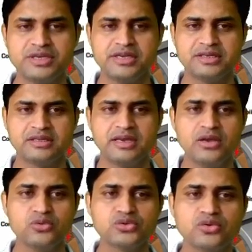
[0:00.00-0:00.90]
किया जाता है
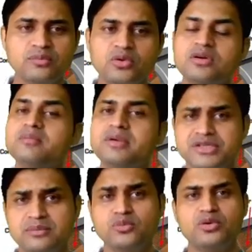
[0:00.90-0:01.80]
उसको हम लोग
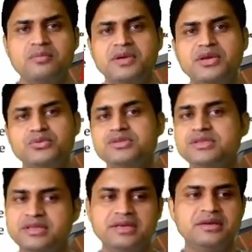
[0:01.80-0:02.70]
कमर्शियल मोटर में यूज़
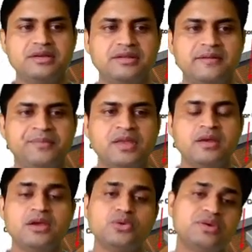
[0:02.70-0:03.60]
नहीं करते
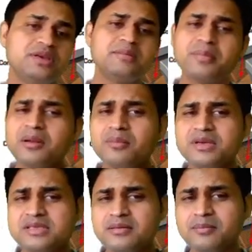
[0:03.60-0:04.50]

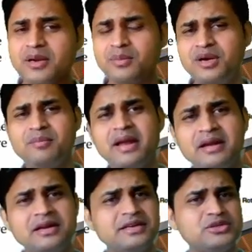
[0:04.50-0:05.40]
क्योंकि परमानेंट
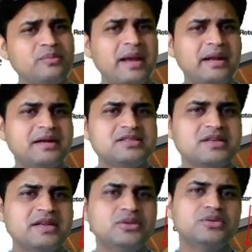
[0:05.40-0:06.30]
मैग्नेट की जो मैग्नेटिक
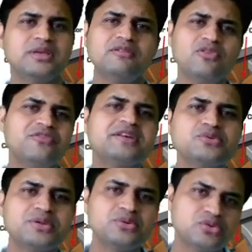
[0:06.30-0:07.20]
स्ट्रेंथ होती है वो फिक्स
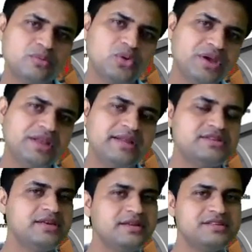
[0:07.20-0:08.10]
होती है उसको हम लोग
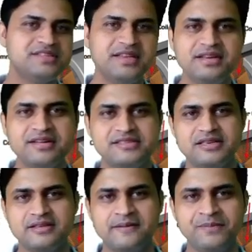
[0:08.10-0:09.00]
इंक्रीज डिक्रीज नहीं कर
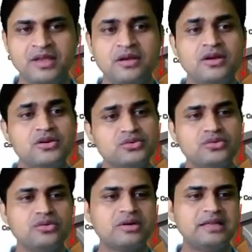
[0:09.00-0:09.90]
सकते
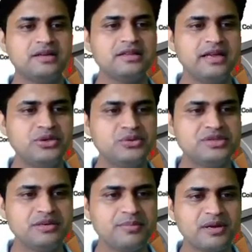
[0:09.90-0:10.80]
तो रादर देन
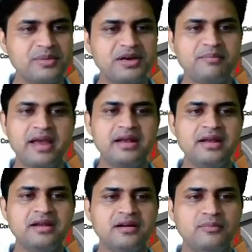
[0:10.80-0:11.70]
यूजिंग परमानेंट
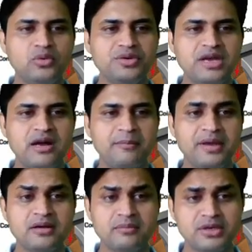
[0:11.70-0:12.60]
मैग्नेट हम लोग यहाँ
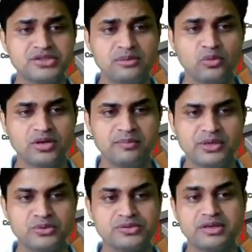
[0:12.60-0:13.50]
पे कमर्शियल मोटर में
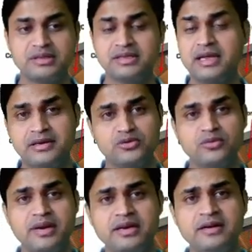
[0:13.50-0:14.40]
यूज करते हैं
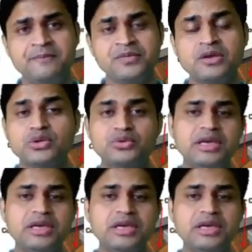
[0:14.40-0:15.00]
इलेक्ट्रोमैग्नेट क्योंकि